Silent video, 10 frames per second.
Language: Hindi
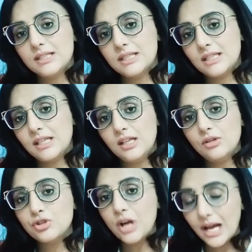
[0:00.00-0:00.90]
जैसे कि
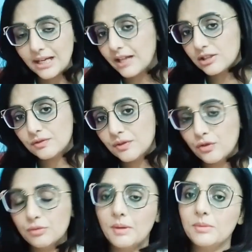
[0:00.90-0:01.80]
कुछ हाईलाइट्स ऑफ द
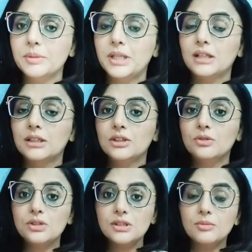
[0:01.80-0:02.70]
फ़ोन मैं आपको बता देती
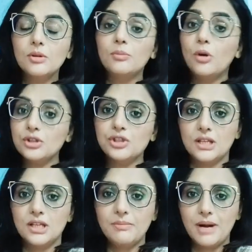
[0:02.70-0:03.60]
हूँ जैसे आपको बहुत
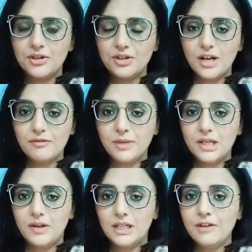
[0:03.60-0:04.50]
शानदार बैटरी लाइफ
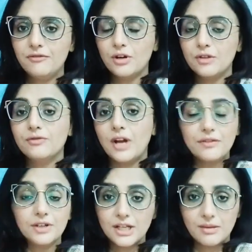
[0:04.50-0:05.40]
मिलने वाली है फोर्टी
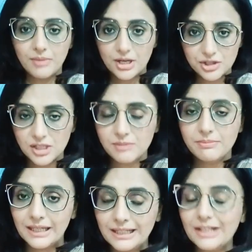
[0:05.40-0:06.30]
फाइव हंड्रेड एम एच की
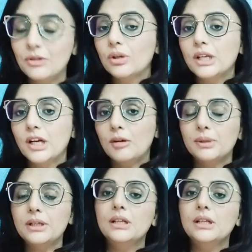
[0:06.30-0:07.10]
बैटरी होगी यहाँ पर